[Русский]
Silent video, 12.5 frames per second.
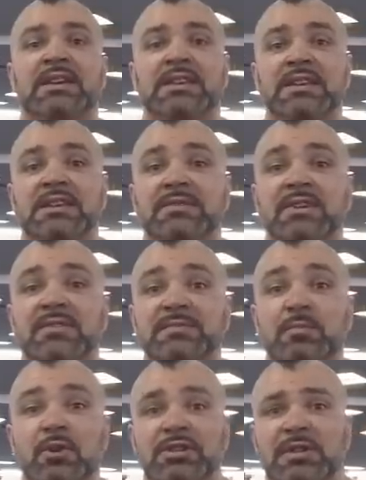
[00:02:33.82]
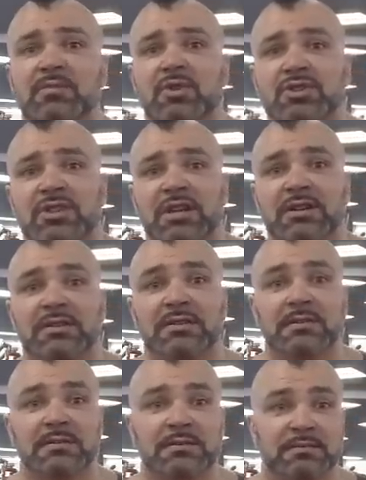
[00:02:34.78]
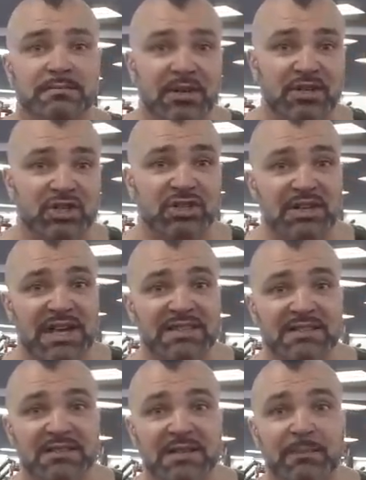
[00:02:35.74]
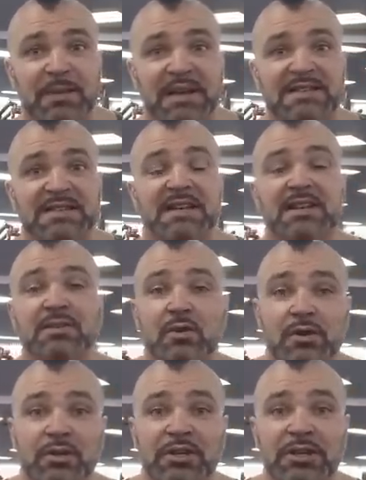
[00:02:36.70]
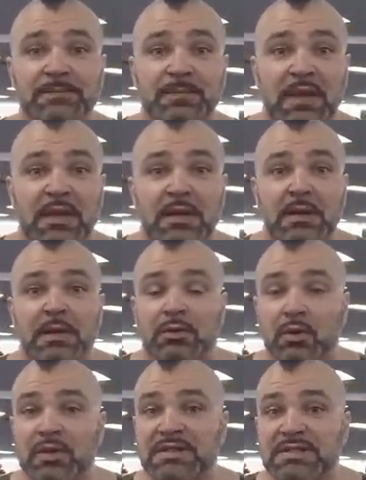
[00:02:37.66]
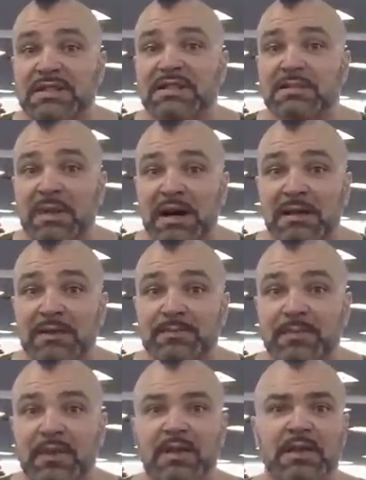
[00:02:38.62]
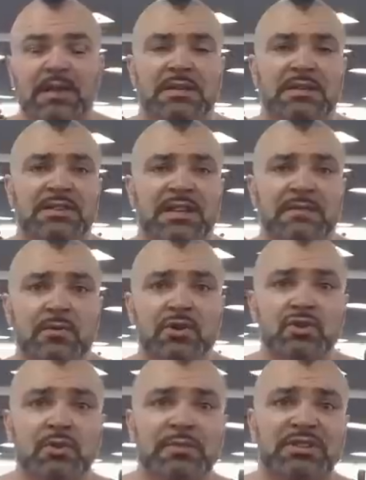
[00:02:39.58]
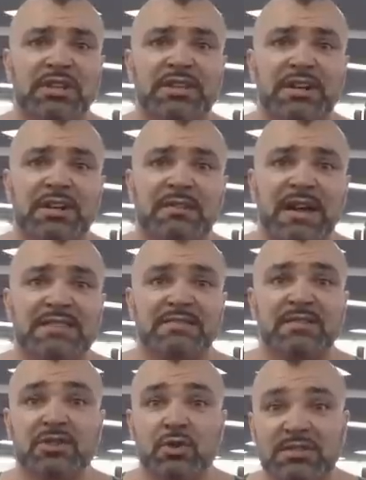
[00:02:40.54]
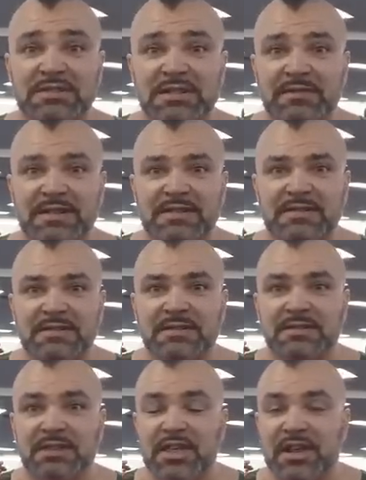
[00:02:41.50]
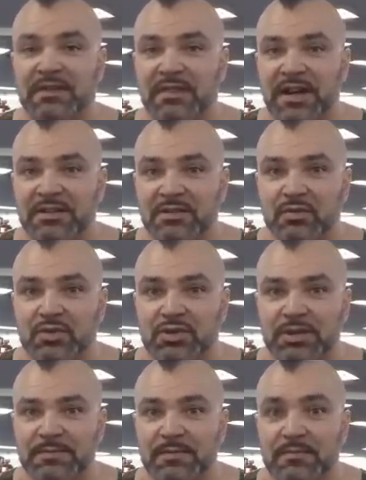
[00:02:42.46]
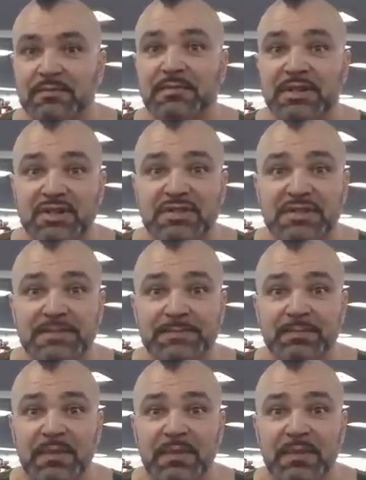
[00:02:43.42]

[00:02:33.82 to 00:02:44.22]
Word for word: Таких видов спорта можно посчитать на пальцах одной руки, то есть их мало. Для того, чтобы тренировать выносливость, тренировать нужно мышцы,